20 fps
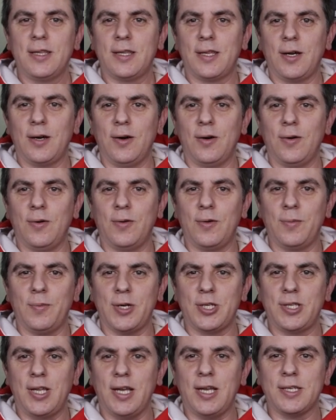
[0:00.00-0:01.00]
Então,
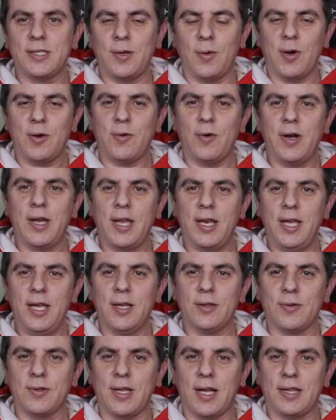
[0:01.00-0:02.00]
imaginei que ia ser uma
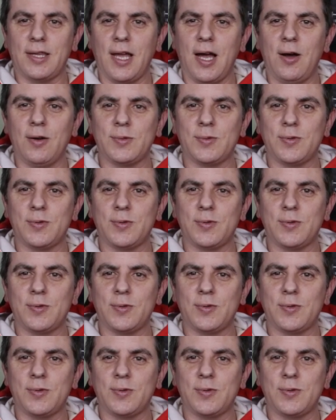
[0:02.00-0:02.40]
correria no Natal,